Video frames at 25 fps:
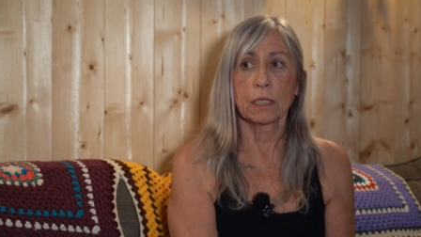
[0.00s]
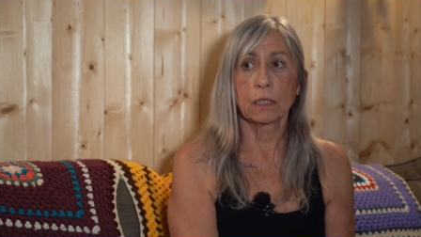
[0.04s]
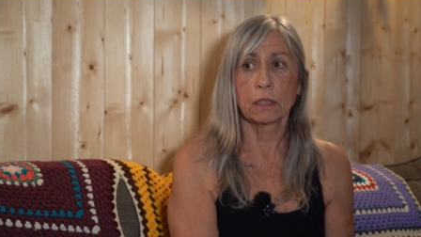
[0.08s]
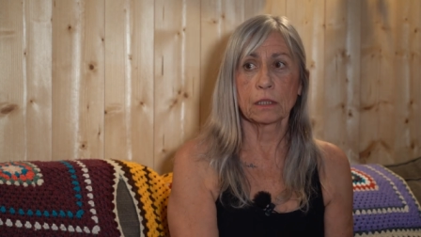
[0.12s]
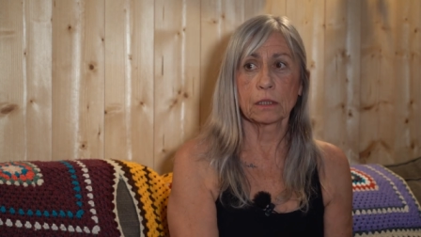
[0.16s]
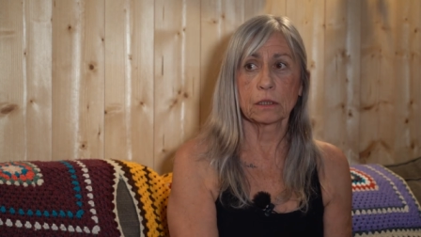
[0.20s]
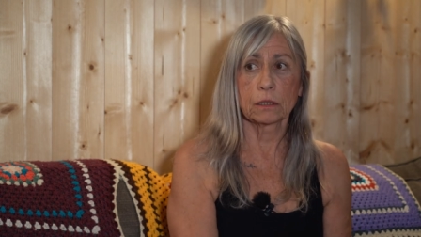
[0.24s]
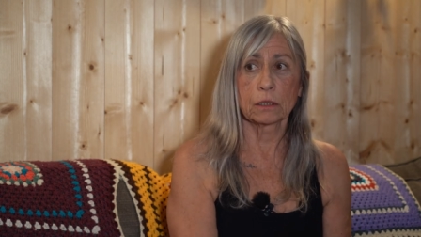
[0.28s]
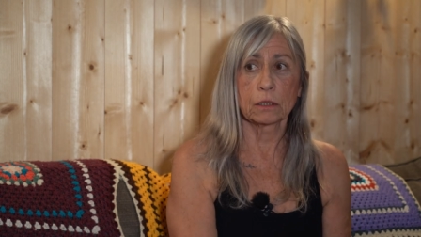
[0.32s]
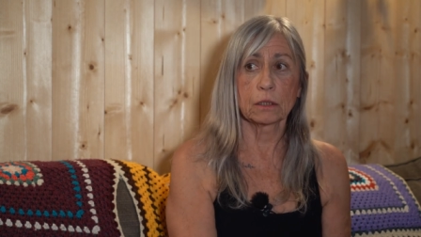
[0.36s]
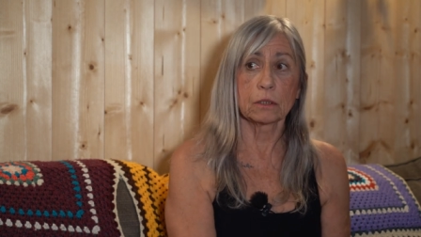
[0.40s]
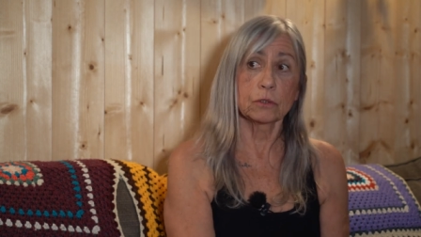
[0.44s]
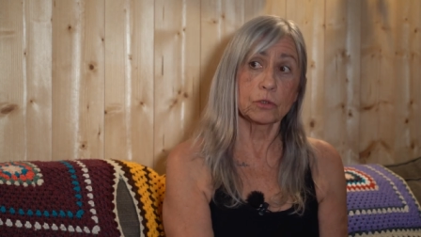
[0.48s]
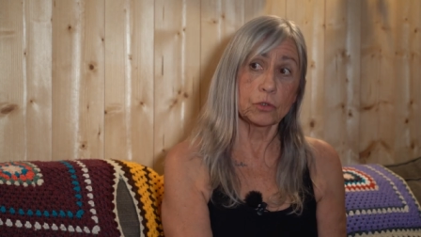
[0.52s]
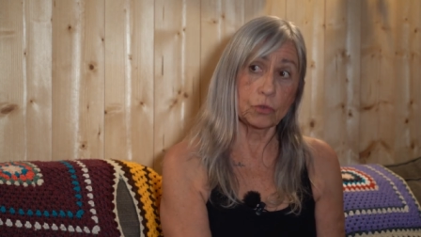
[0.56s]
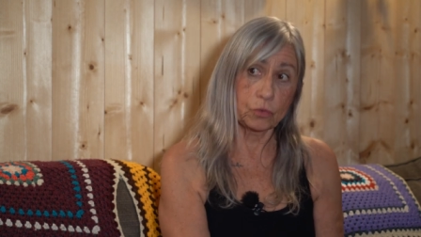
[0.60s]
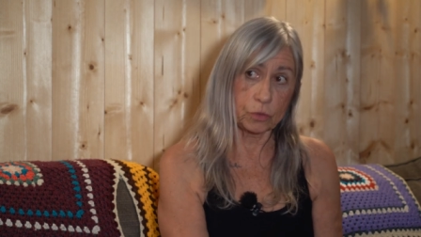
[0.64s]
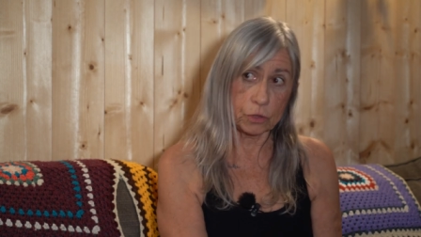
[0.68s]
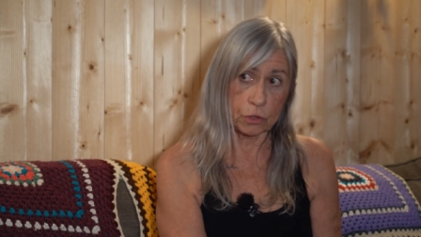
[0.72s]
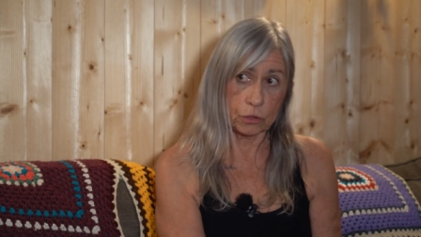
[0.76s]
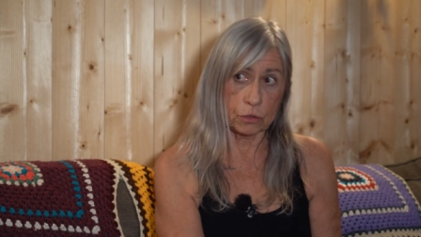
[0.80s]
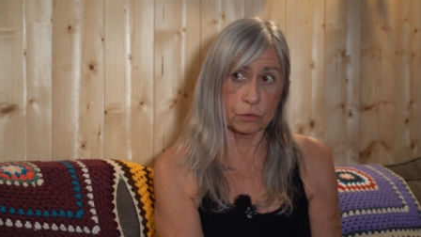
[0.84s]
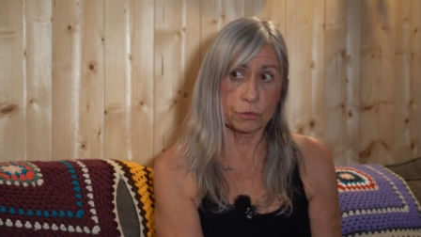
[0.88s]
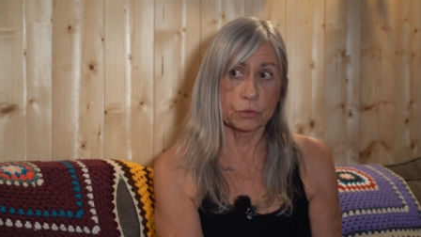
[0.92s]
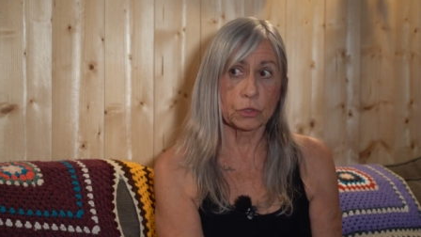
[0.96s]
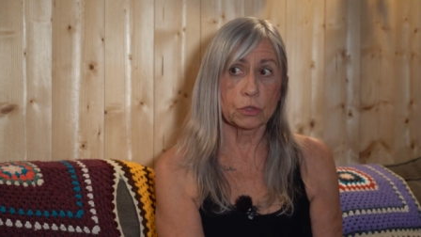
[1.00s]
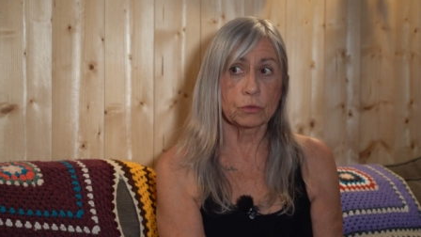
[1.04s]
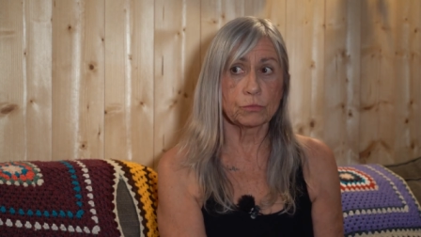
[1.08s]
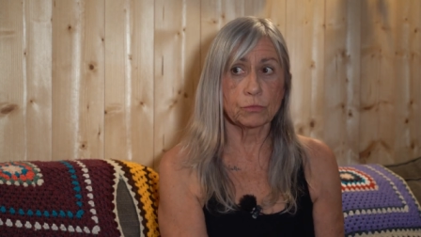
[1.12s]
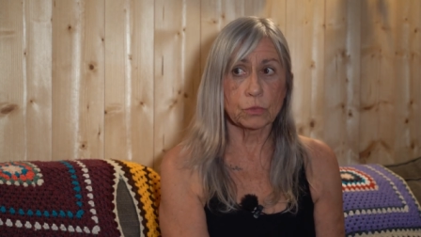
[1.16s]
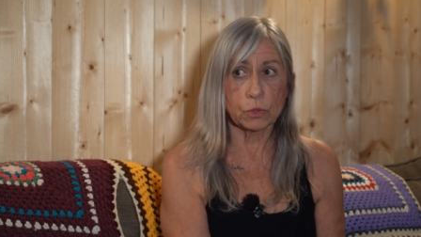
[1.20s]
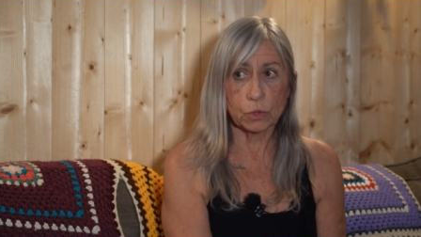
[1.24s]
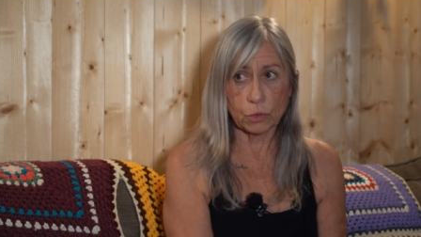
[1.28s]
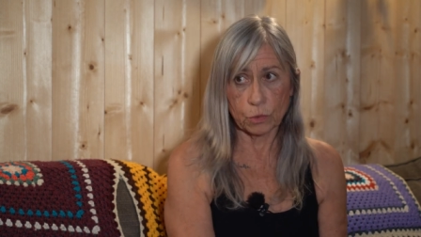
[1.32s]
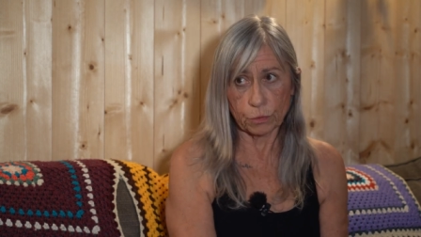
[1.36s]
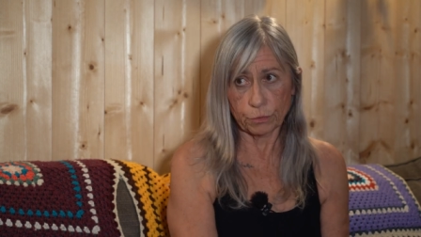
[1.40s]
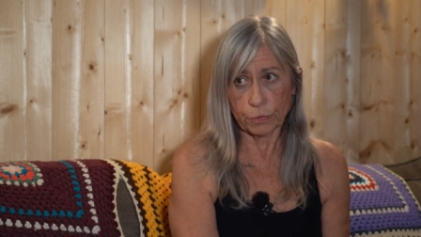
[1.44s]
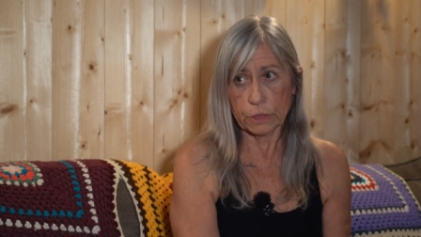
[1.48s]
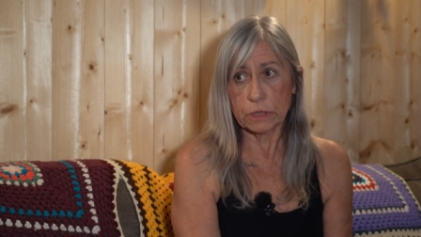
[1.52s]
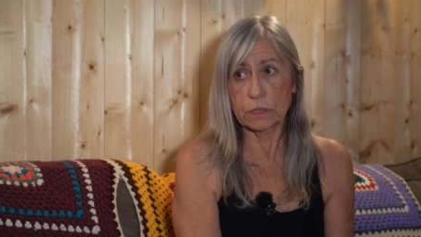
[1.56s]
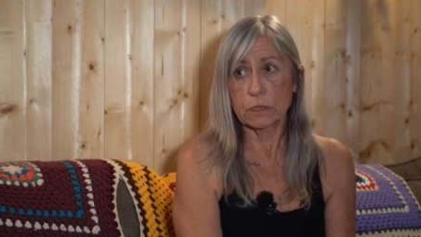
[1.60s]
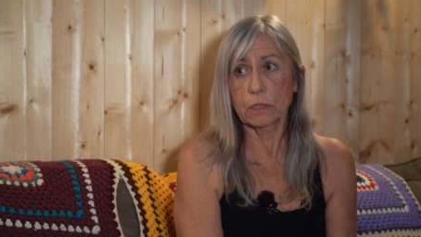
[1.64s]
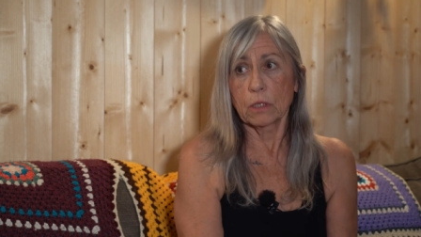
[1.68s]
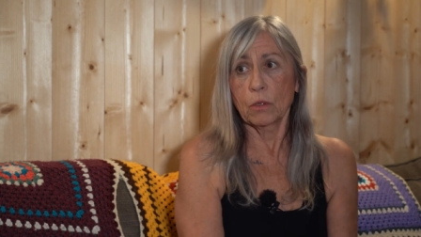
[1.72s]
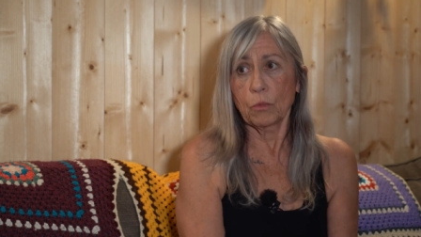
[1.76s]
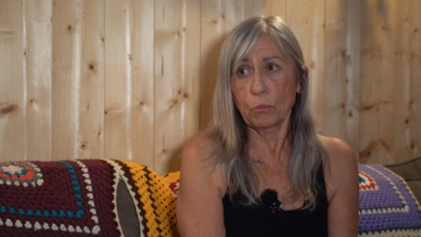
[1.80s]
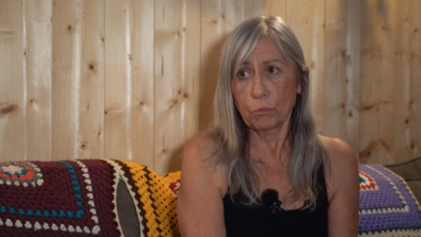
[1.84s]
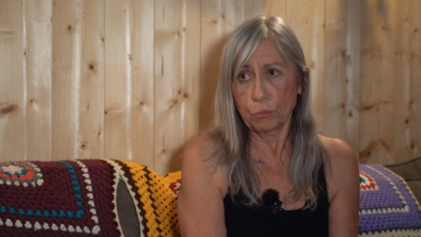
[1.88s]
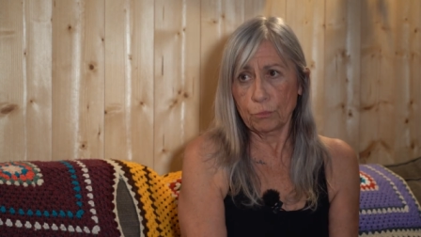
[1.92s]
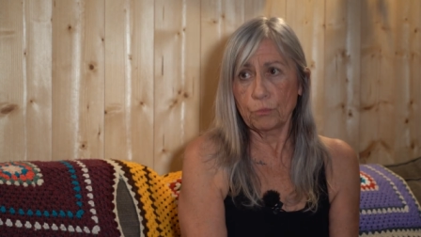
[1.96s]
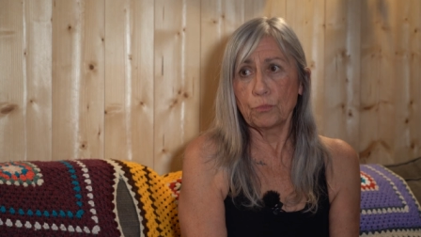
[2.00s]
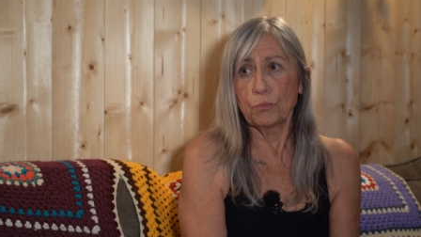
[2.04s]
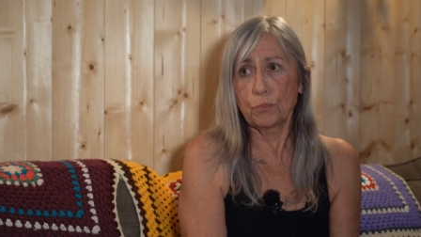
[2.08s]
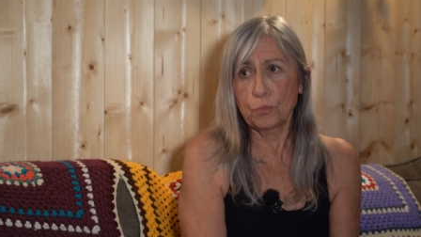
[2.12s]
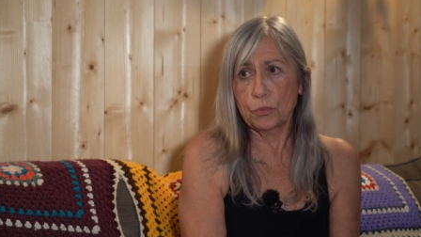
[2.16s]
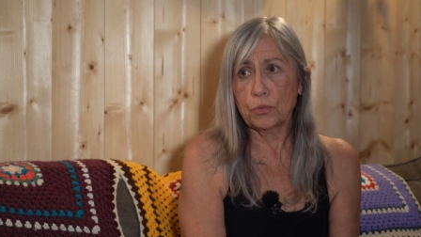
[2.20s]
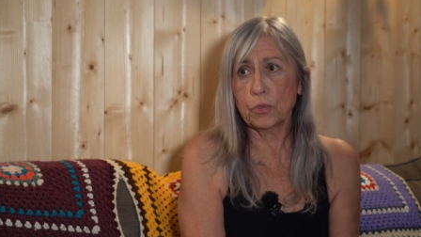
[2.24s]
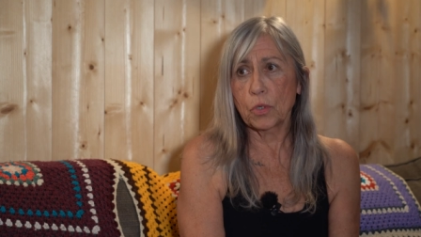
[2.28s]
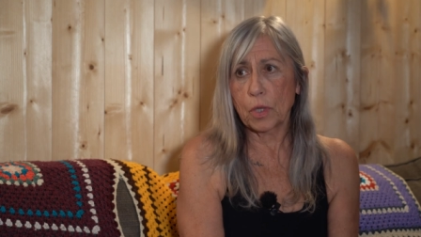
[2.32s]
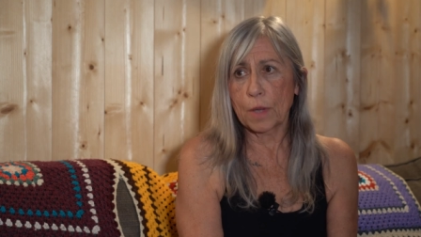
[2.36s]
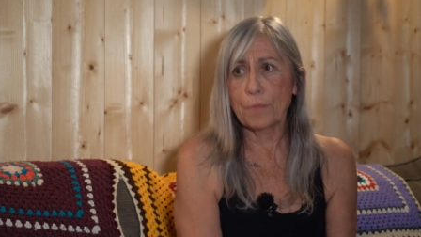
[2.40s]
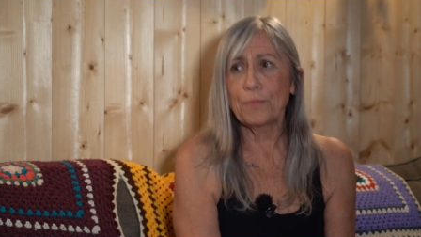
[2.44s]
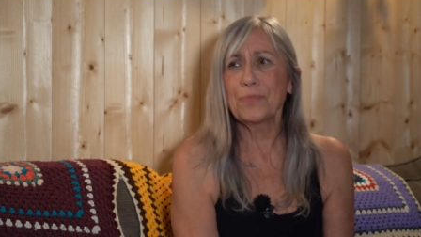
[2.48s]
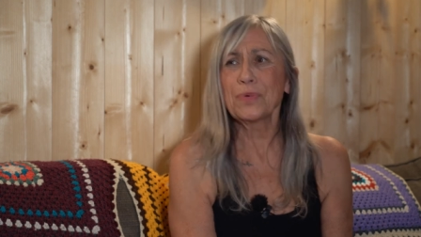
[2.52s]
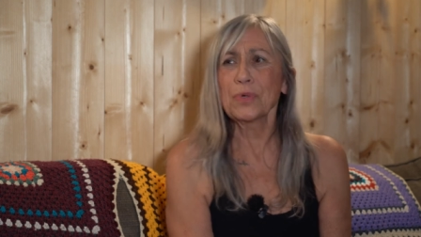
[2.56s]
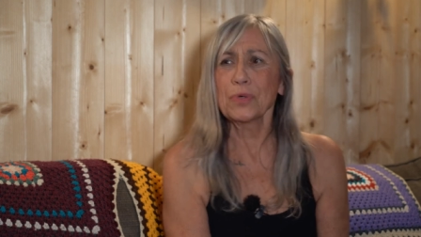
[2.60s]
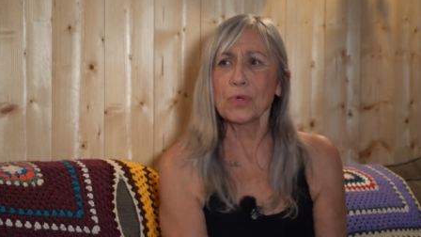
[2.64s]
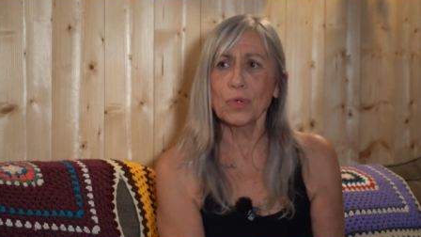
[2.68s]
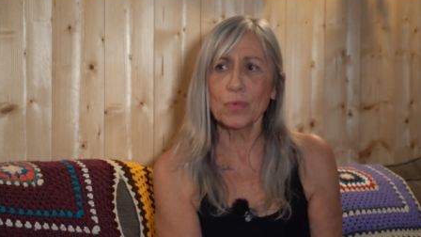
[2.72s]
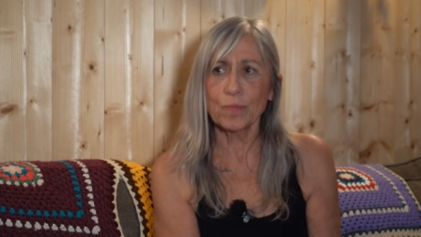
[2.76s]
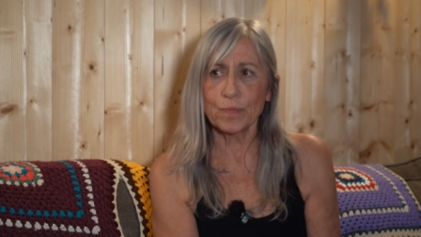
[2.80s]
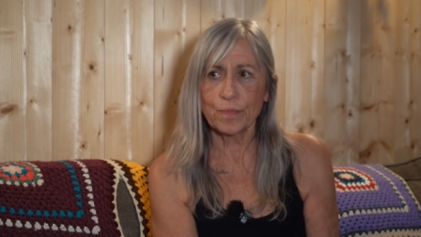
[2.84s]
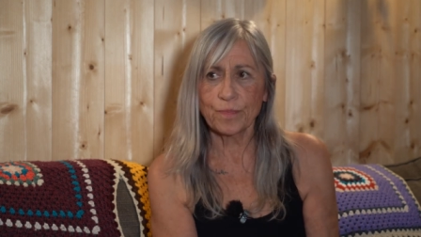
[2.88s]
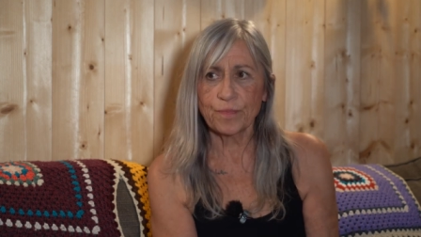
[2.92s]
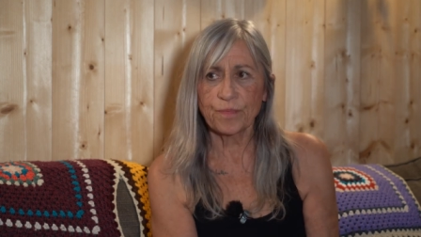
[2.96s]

ensuite, je me suis mise peu à peu